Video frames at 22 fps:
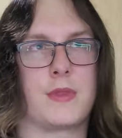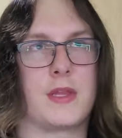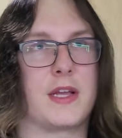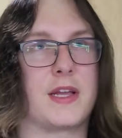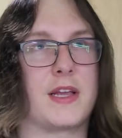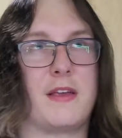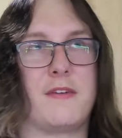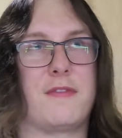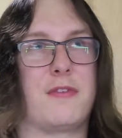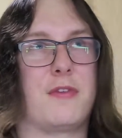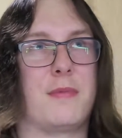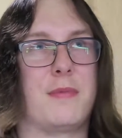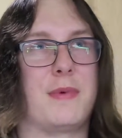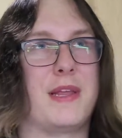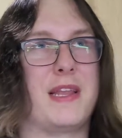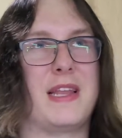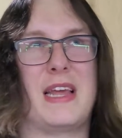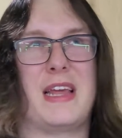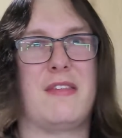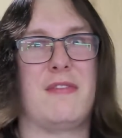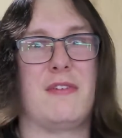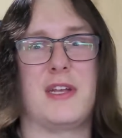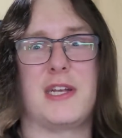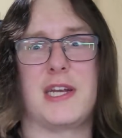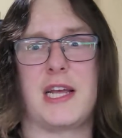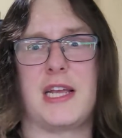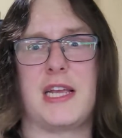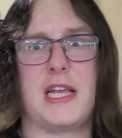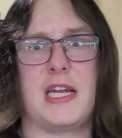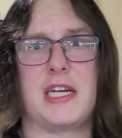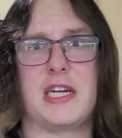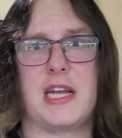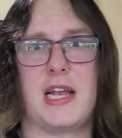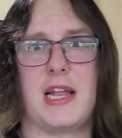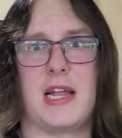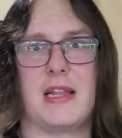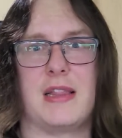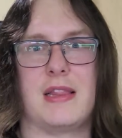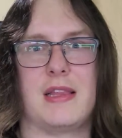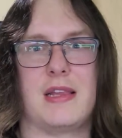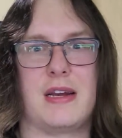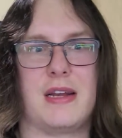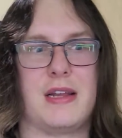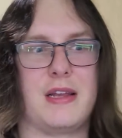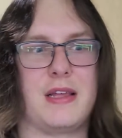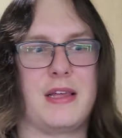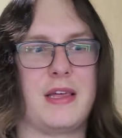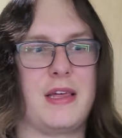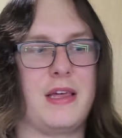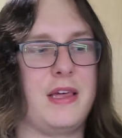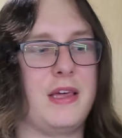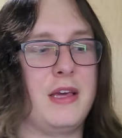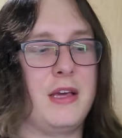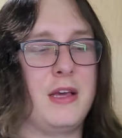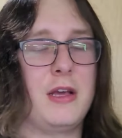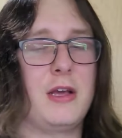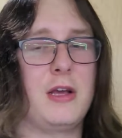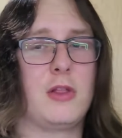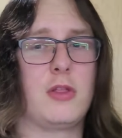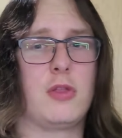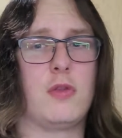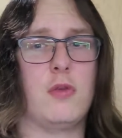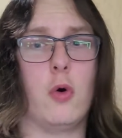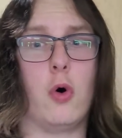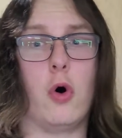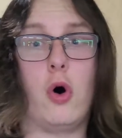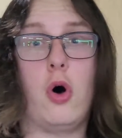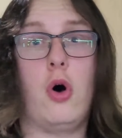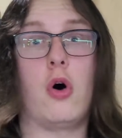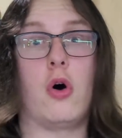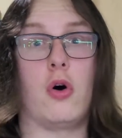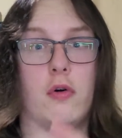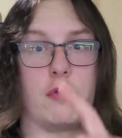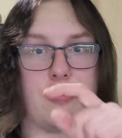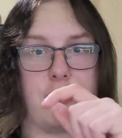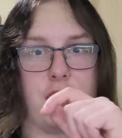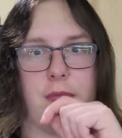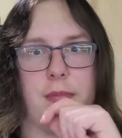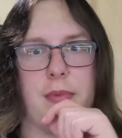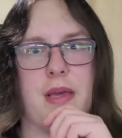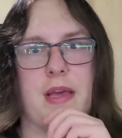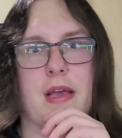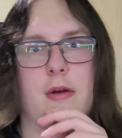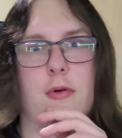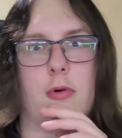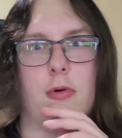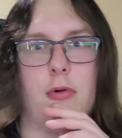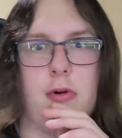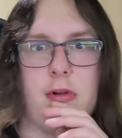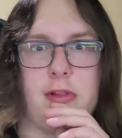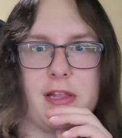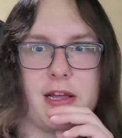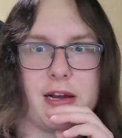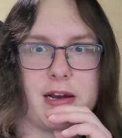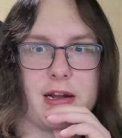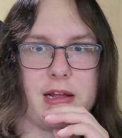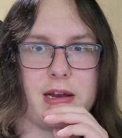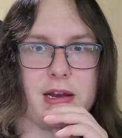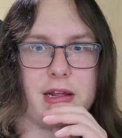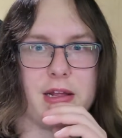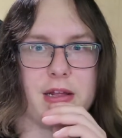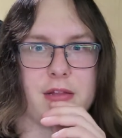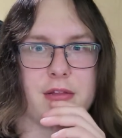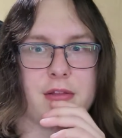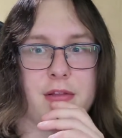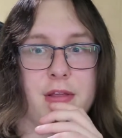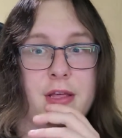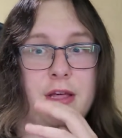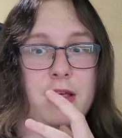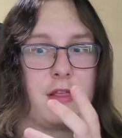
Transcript: Takie w sumie najzwyczajniejsze landrynki, o, w sumie jak ultra Red.